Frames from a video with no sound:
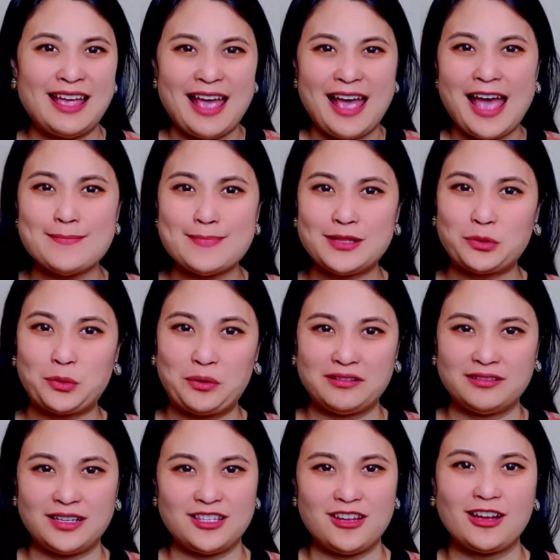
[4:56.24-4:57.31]
2 à, 3 tuần
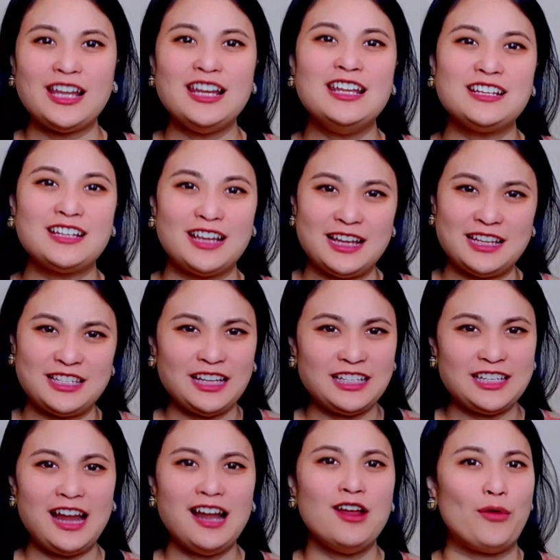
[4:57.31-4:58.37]
thì cho Khánh Linh nghĩ là chắc
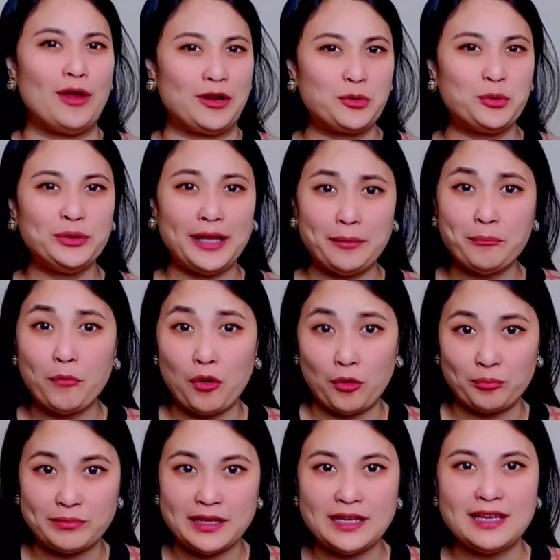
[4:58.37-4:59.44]
chắn là khoảng cuối tháng
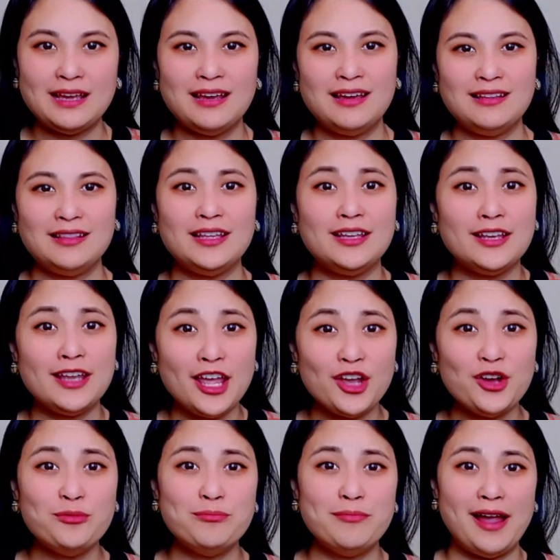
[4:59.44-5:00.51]
1 đi. Thì
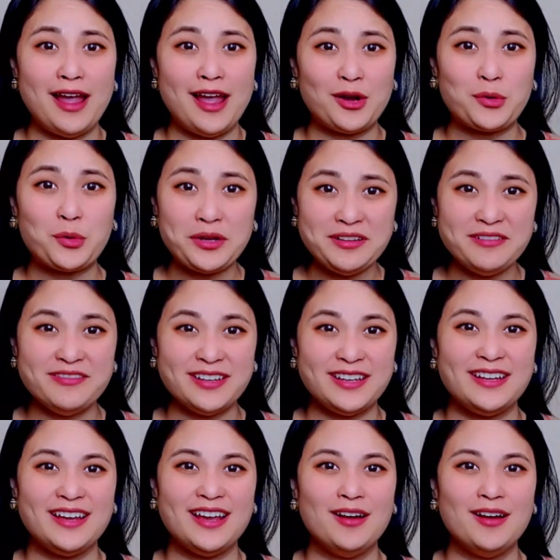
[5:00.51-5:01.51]
nếu mà quý vị